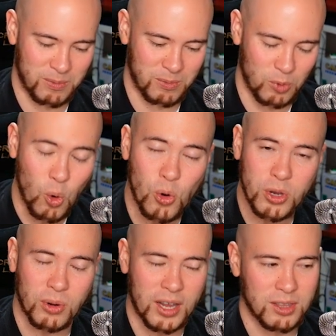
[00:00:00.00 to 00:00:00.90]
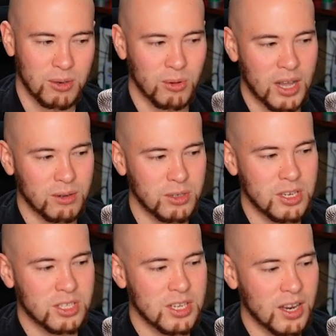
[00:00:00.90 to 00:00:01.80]
多いのかっていうのを確
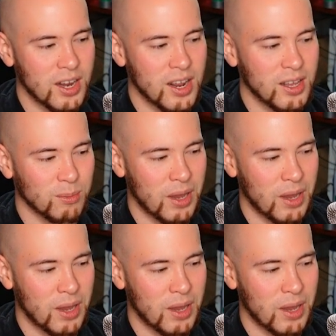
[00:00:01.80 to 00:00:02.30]
認しながら、まあ、